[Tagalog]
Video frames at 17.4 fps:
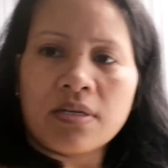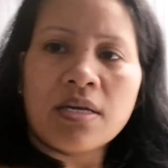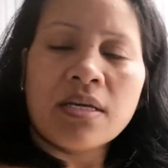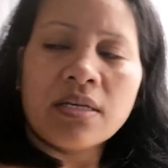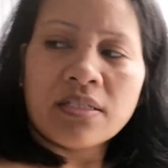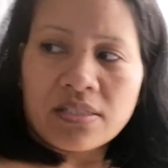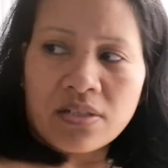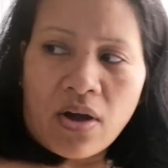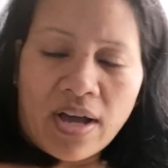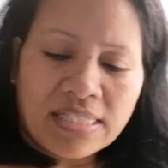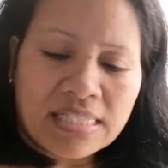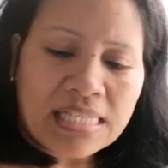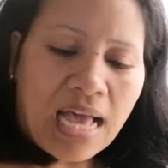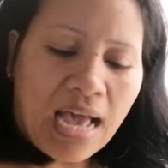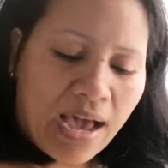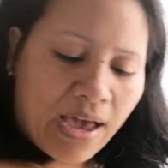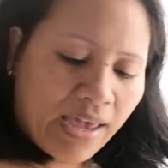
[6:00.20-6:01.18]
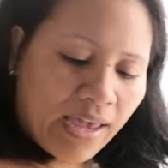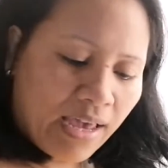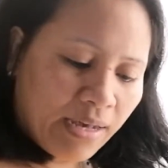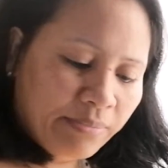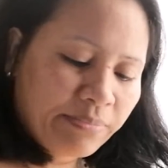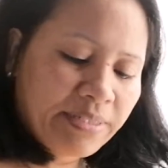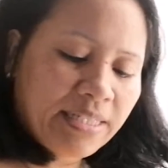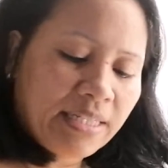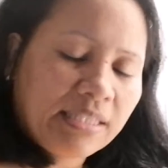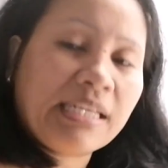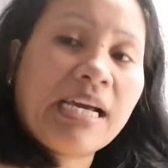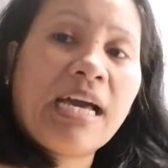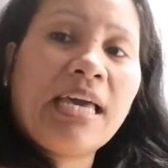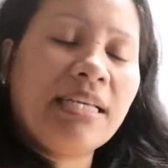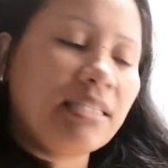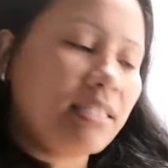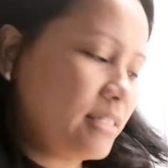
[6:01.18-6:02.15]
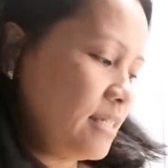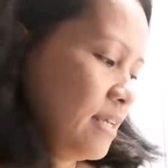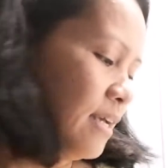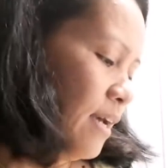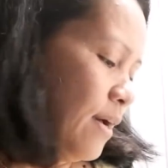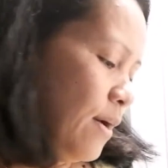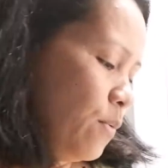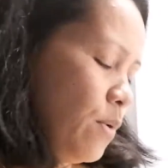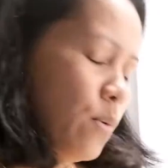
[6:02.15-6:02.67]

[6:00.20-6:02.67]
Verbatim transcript: So, as I have said guys, we